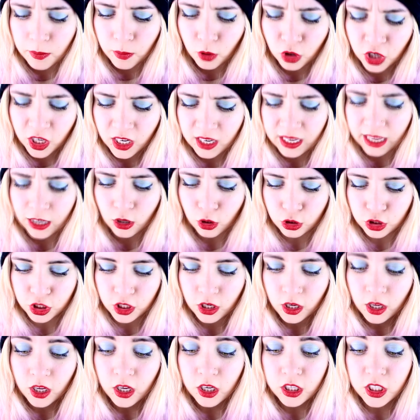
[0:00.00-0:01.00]
po kilka godzin,
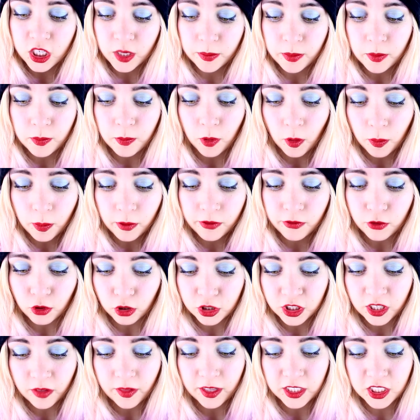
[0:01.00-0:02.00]
żeby po
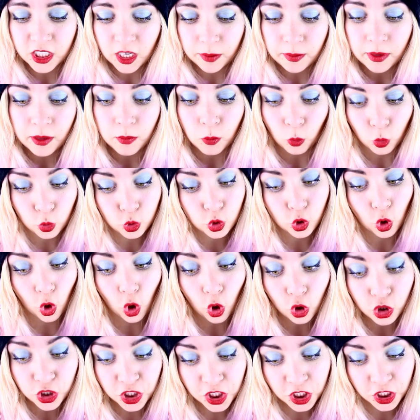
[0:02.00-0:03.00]
powrocie na Ziemię móc
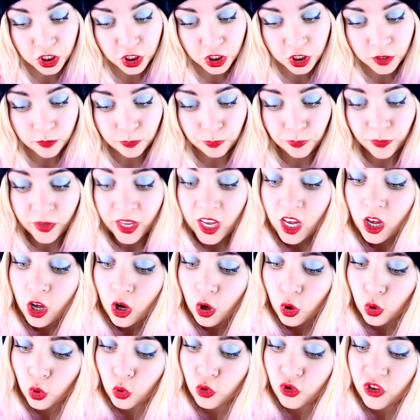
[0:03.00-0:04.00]
chodzić.
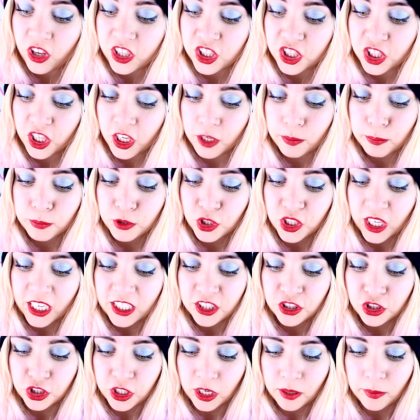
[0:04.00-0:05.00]
Również ich
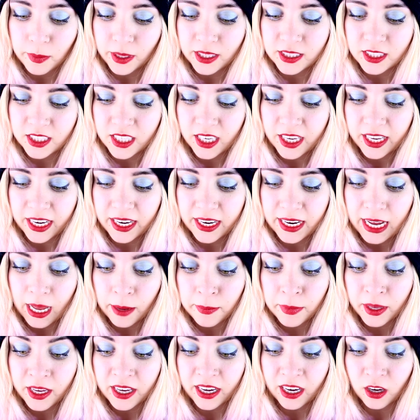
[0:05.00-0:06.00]
przestrzeń między
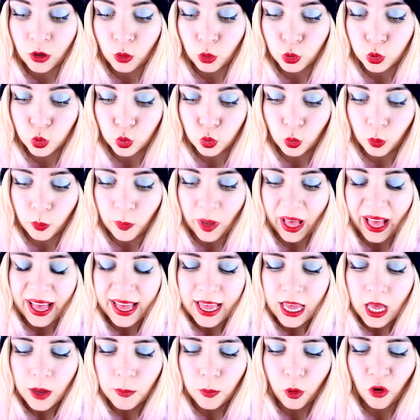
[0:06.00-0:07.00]
kręgami kręgosłupa
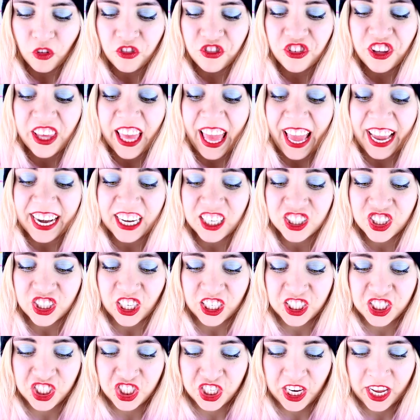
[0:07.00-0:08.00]

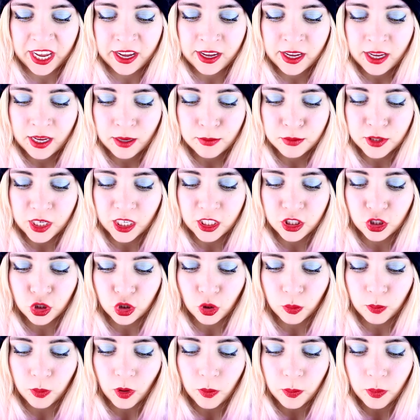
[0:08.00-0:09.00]
powiększa się, przez
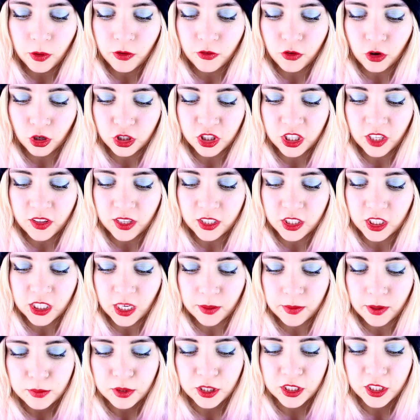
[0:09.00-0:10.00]
co po powrocie na
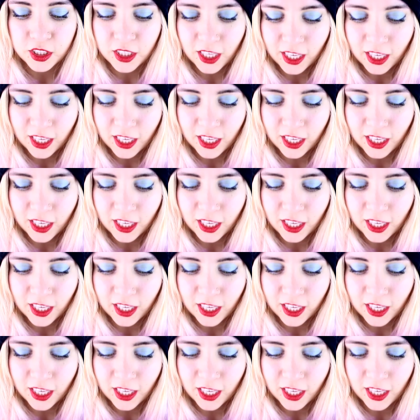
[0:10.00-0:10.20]
Ziemię przez